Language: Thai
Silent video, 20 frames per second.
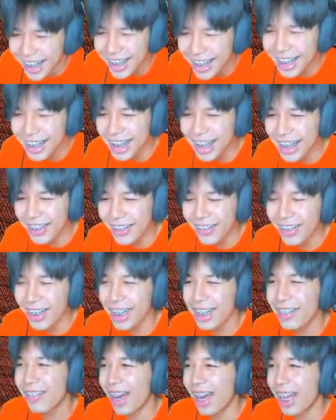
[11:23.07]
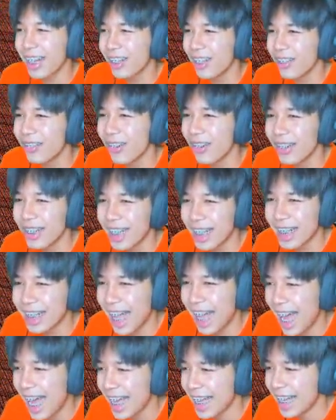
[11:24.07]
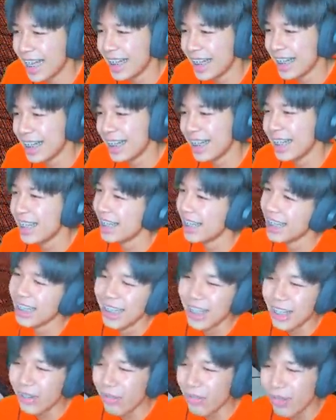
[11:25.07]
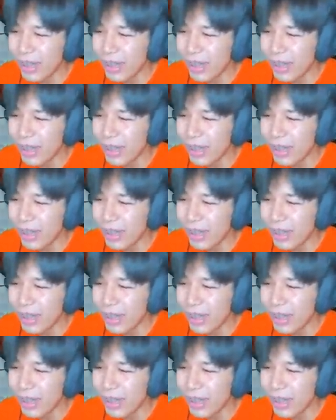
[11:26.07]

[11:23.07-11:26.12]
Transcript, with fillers: ดีกูขึ้นฟ้าโดนโปยิงตายไอ้เอ้ยกูไม่